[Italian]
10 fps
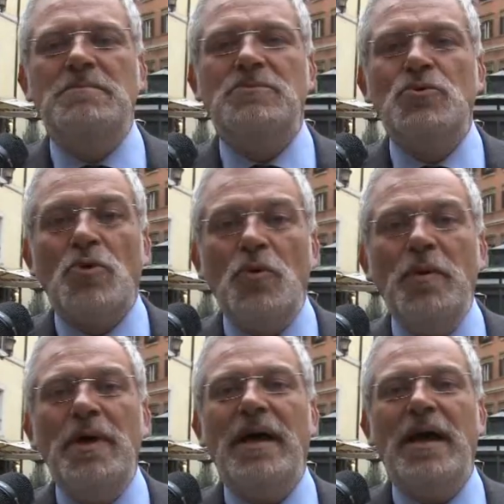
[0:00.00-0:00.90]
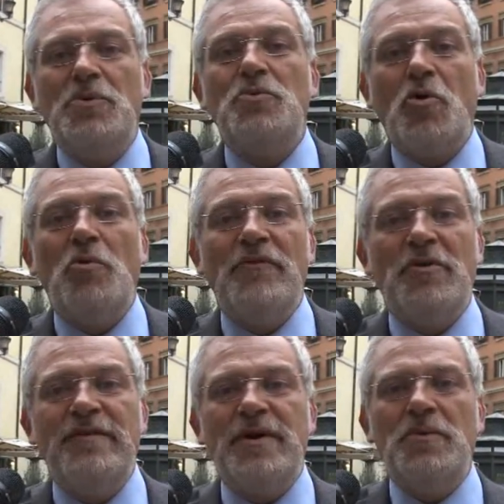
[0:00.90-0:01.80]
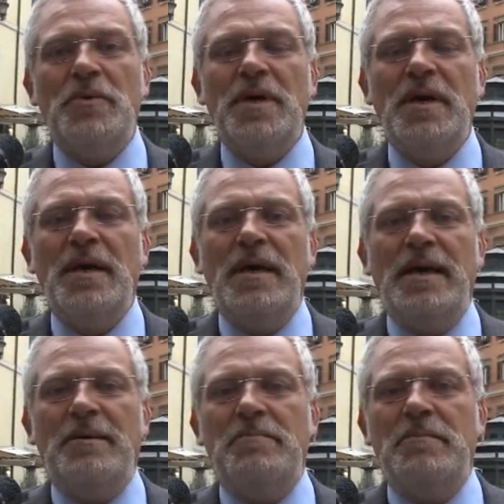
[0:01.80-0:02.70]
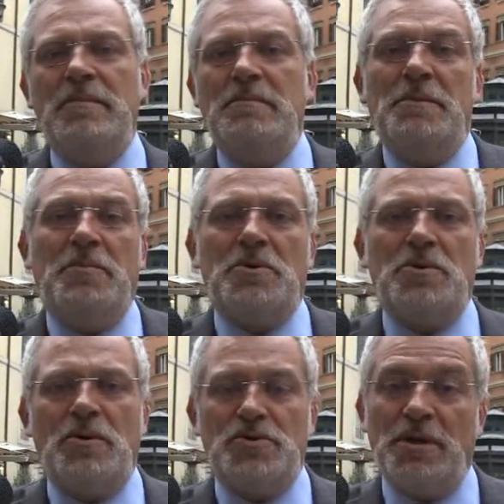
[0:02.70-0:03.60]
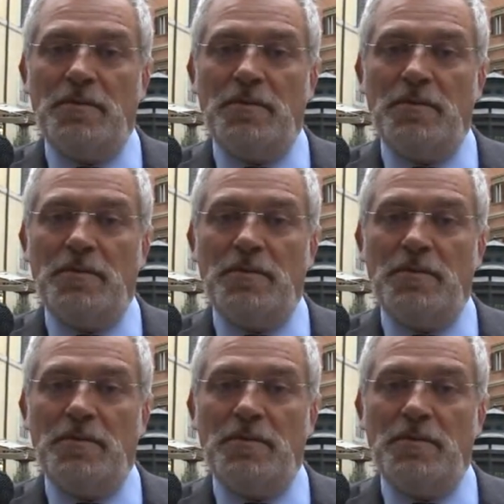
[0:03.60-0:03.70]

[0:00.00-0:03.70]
tutto lui e tutto come voleva lui, portò, cioè,